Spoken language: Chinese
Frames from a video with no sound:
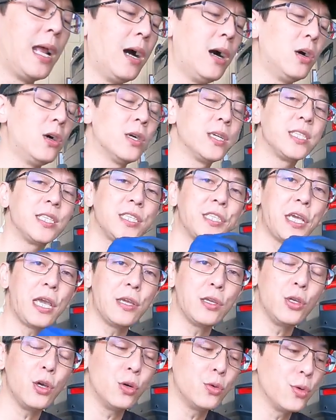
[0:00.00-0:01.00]
然后
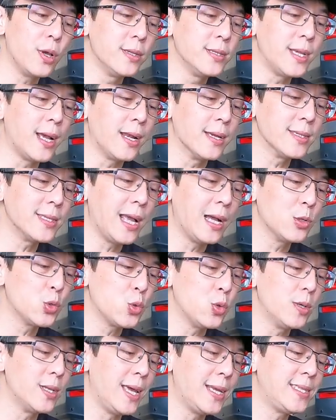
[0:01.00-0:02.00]
沿用原厂的上
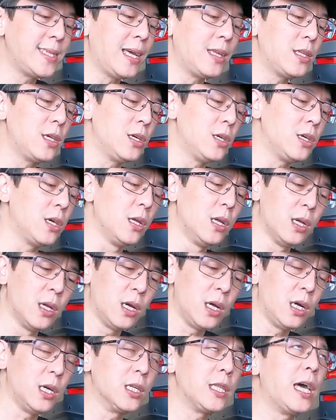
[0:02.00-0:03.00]
座，那这样的。
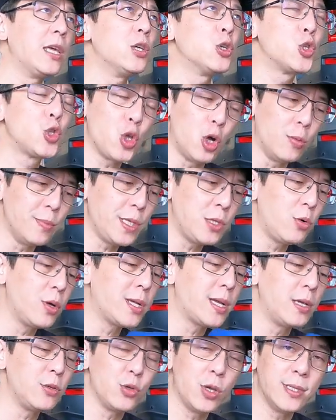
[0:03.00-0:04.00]
呃，它的寿命会
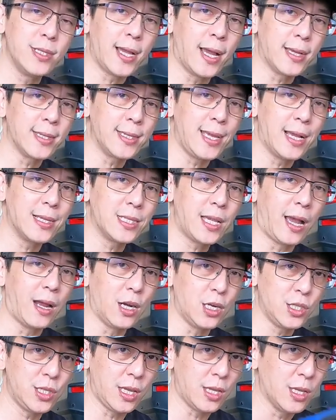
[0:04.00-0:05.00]
跟原厂一样长，
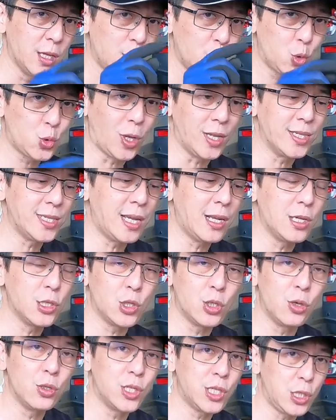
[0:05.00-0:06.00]
而且转向的
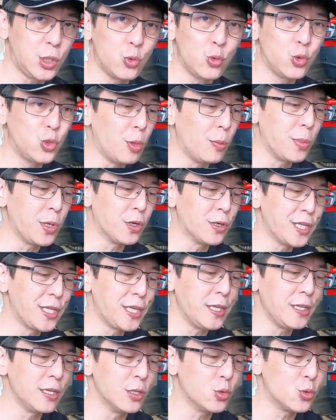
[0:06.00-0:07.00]
时候几乎就没有
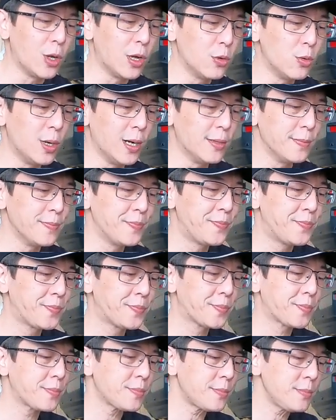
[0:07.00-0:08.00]
异音的状况。
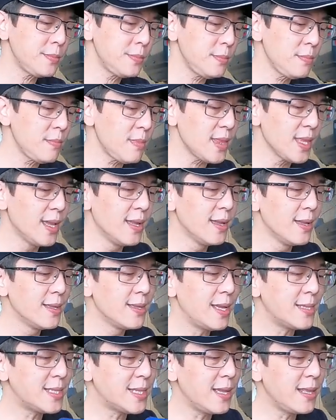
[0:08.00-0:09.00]

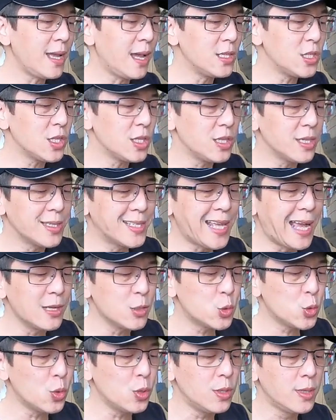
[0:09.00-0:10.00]
那这一台车的上
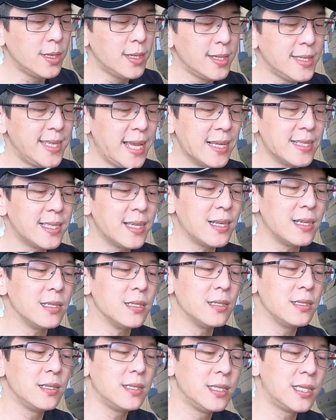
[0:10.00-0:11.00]
座，像这个
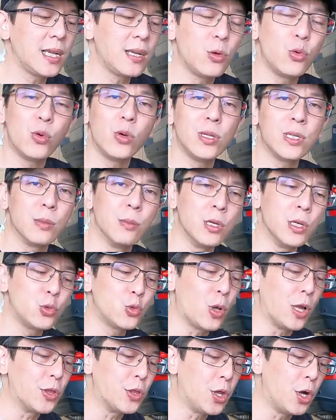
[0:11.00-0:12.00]
这个为什么会
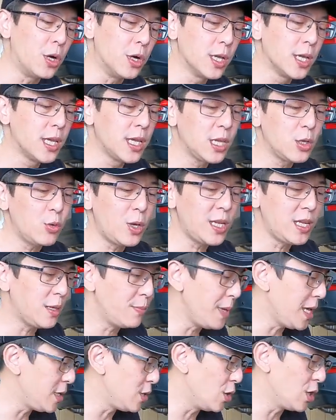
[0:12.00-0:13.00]
转动？因为里
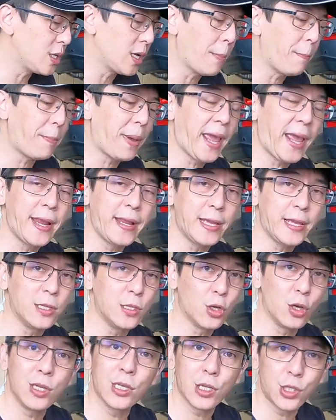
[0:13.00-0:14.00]
面有一个陪铃，
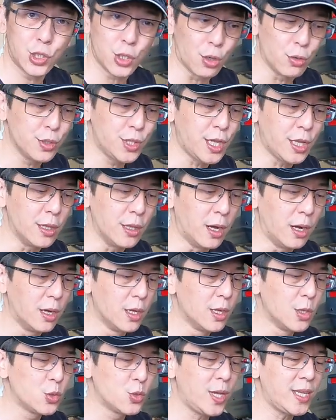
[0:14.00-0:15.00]
有一个轴承哦，
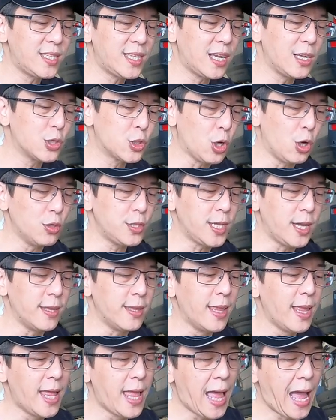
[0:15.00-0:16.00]
所以这个轴承
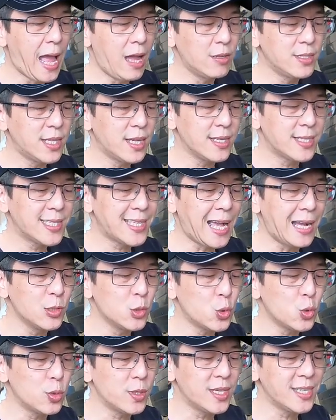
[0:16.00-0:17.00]
还有这个上
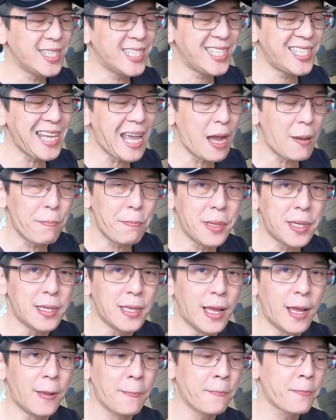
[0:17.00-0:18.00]
座的橡
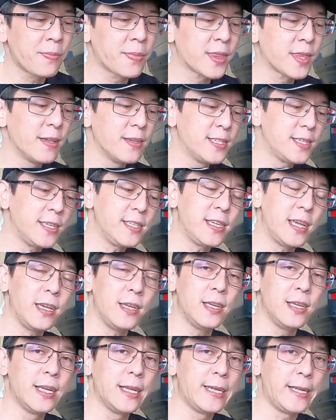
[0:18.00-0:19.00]
皮啊，这
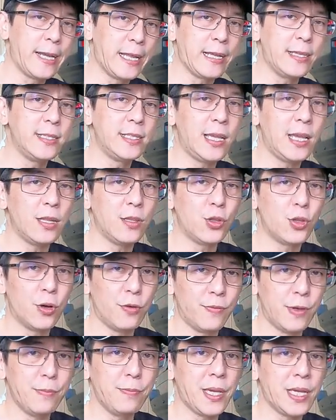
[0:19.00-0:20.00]
些零件
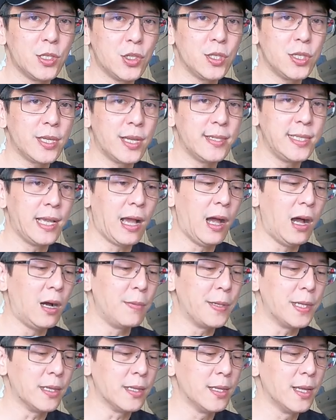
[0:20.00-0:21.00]
都分别是一个消耗
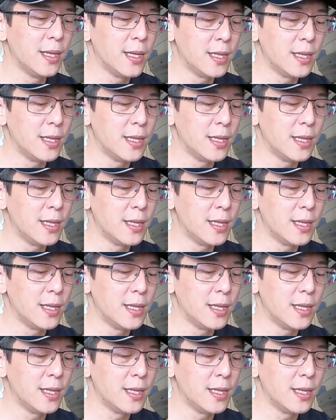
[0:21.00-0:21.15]
品。